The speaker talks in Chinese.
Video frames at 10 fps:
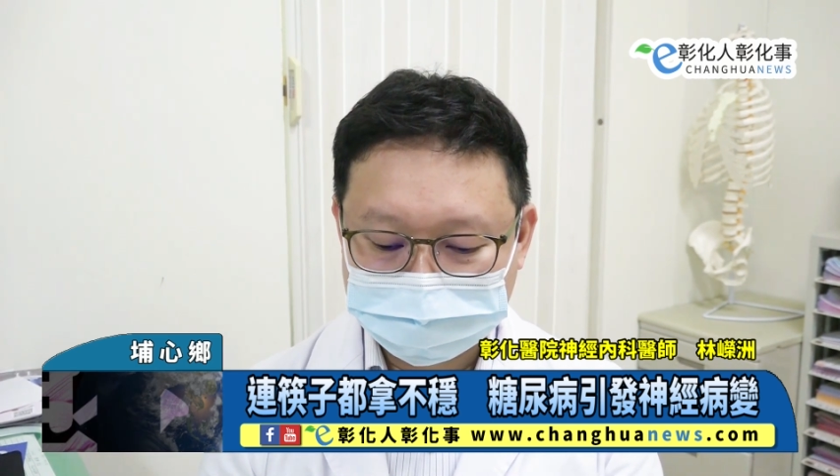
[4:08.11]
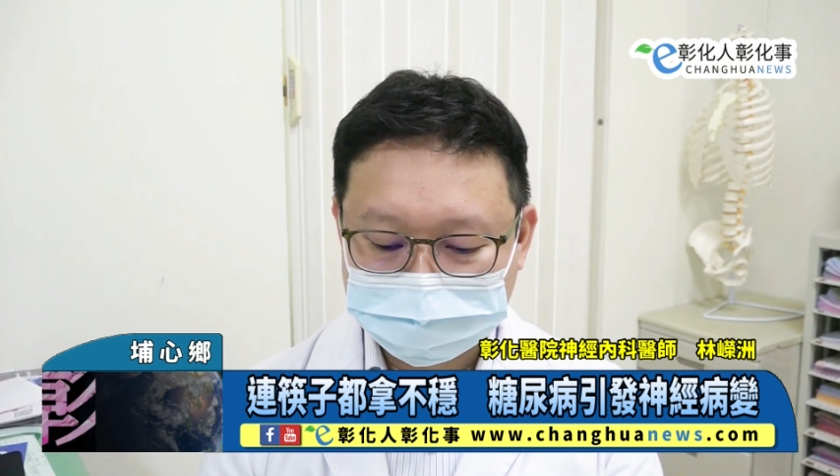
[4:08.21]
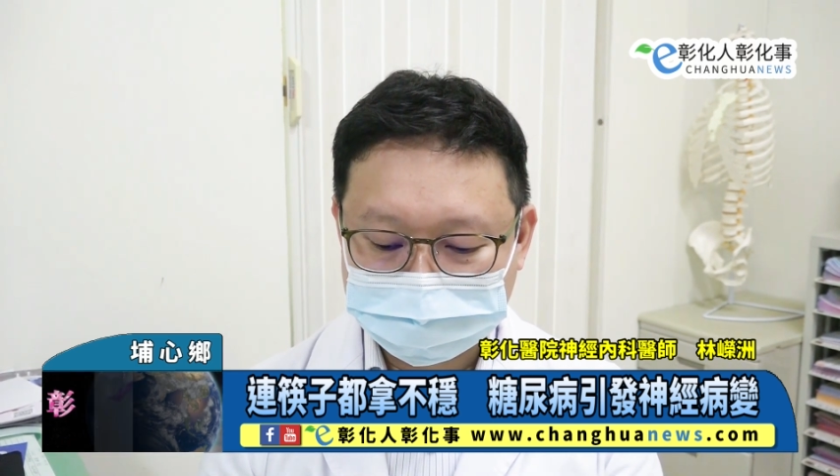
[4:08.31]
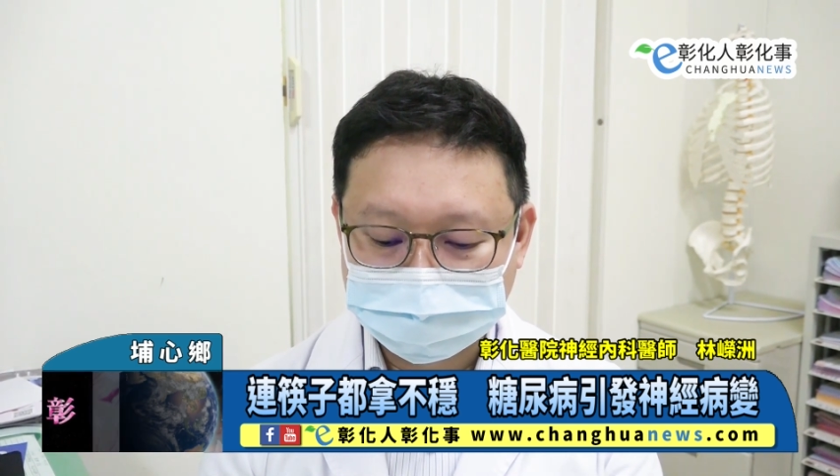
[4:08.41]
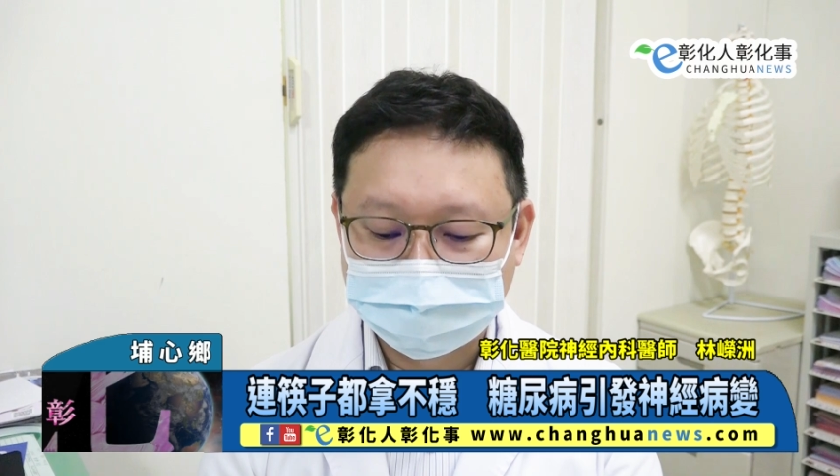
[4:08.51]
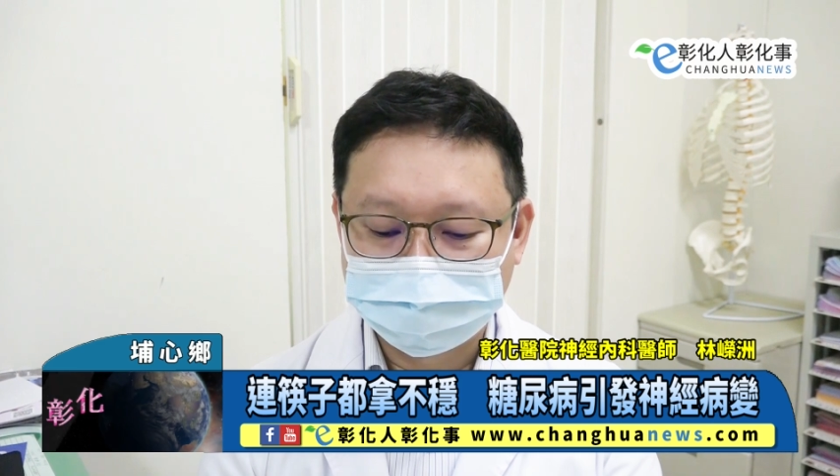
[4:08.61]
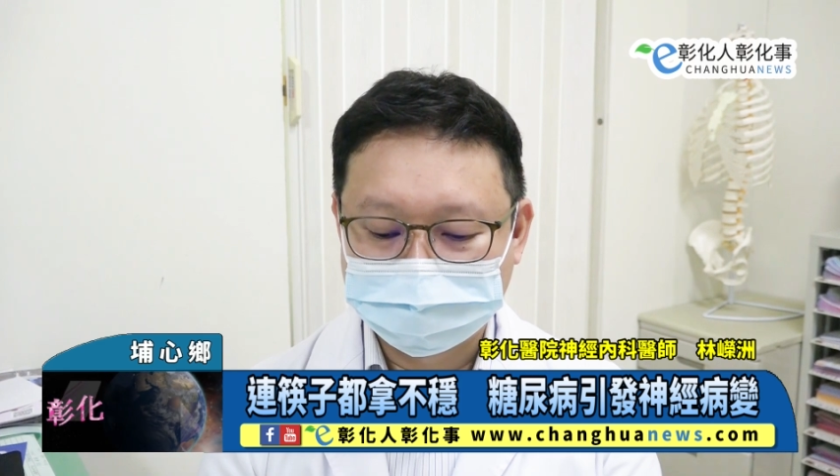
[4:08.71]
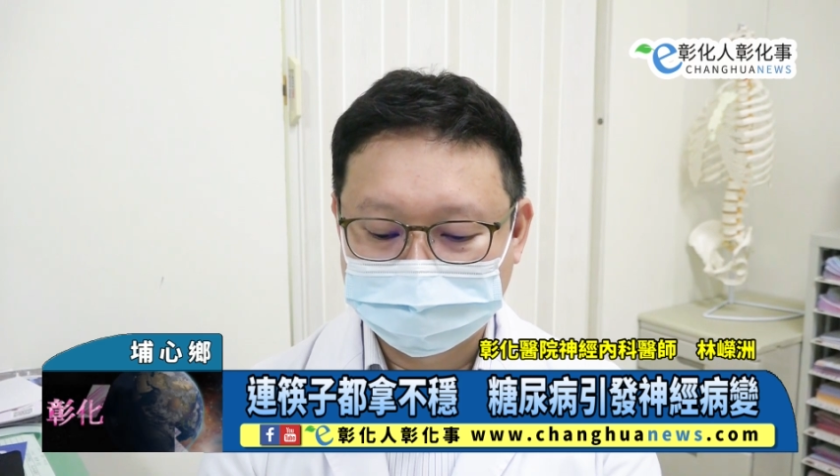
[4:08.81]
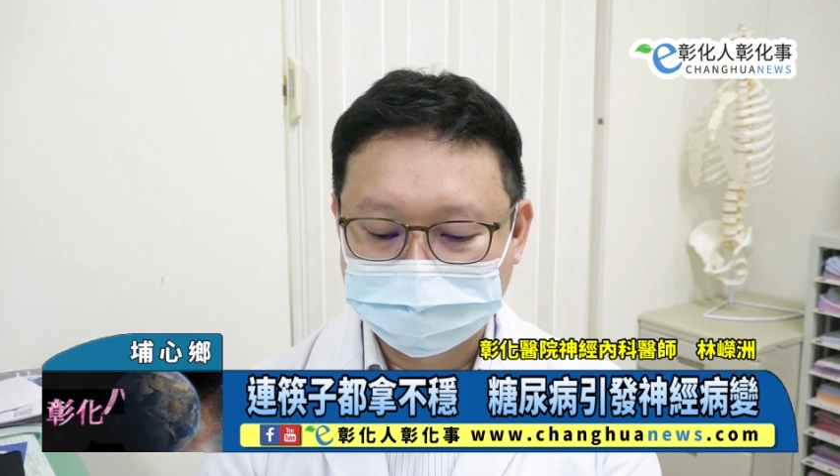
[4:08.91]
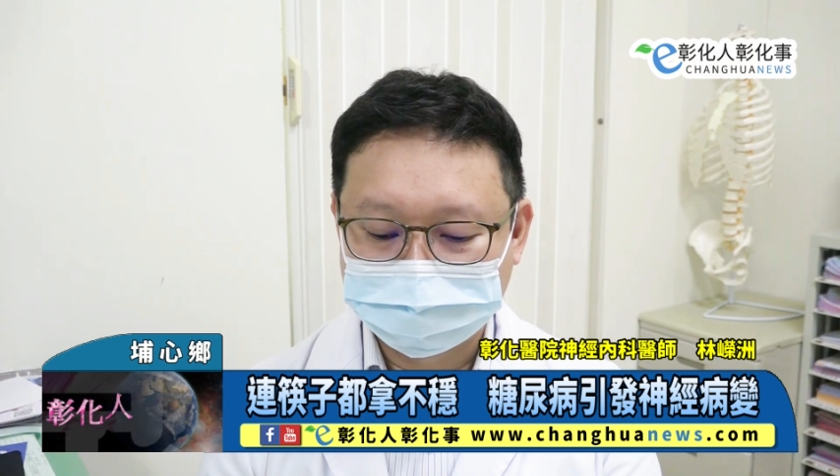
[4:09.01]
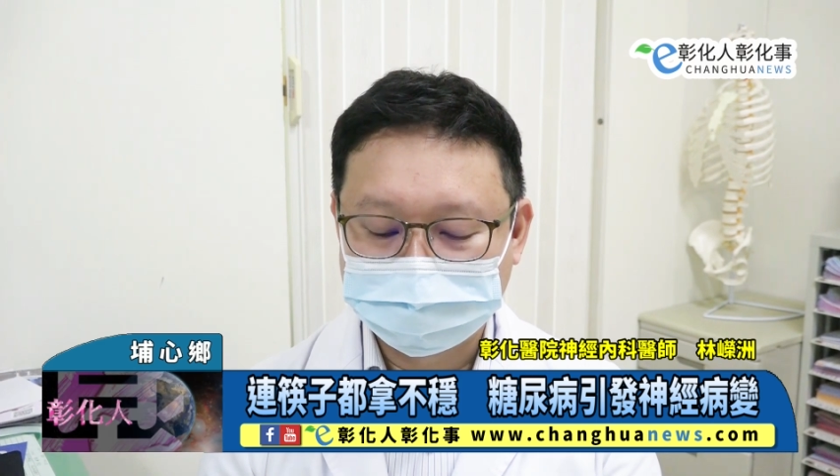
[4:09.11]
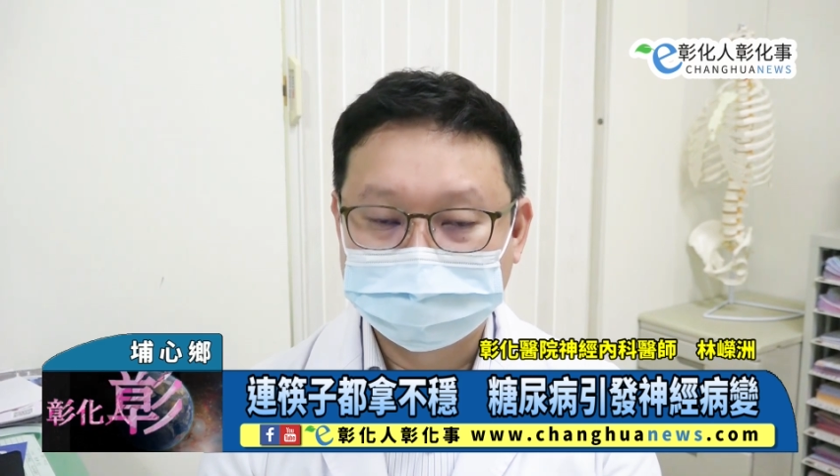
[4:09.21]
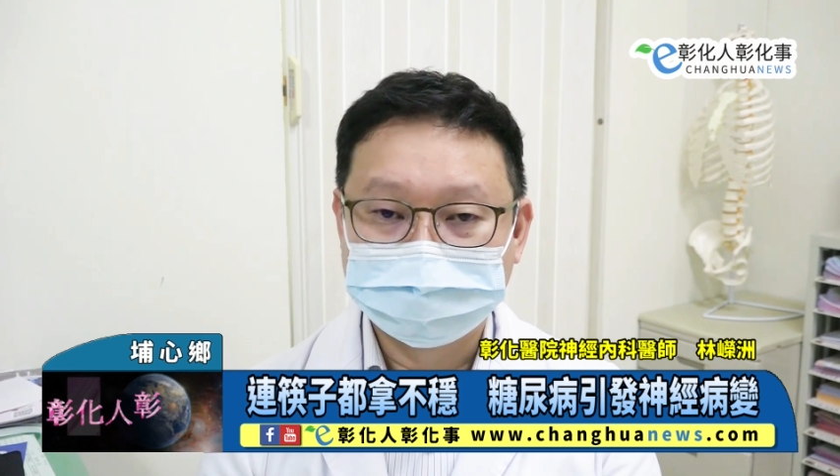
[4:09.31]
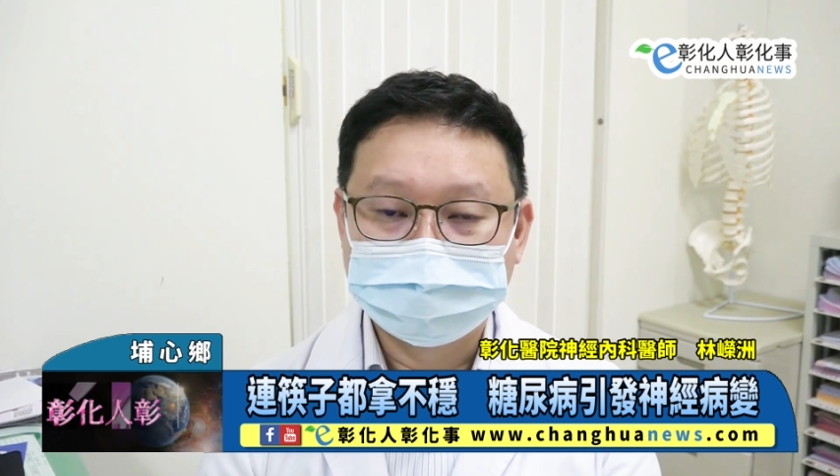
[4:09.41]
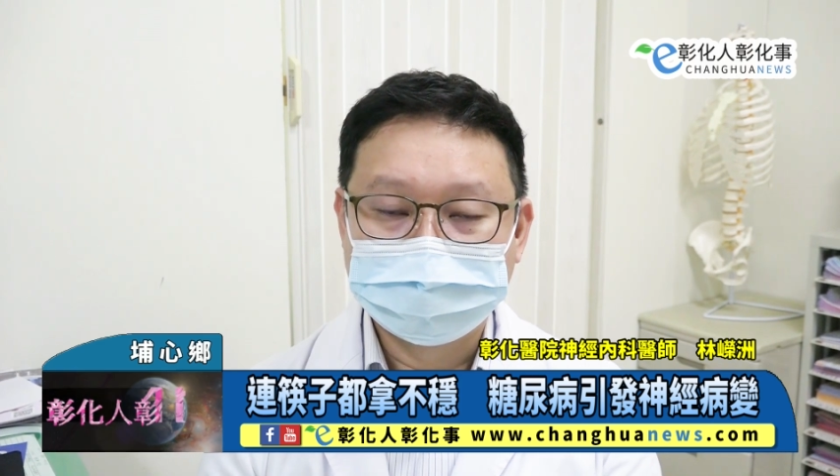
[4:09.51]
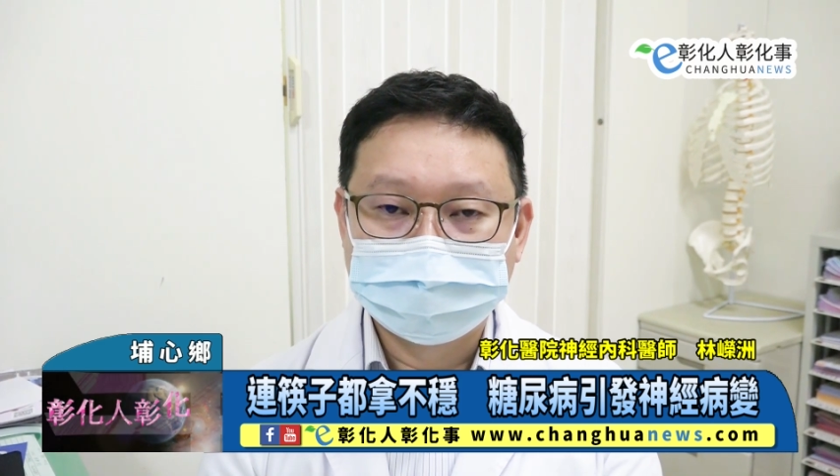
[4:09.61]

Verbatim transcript: 期，它会可能会有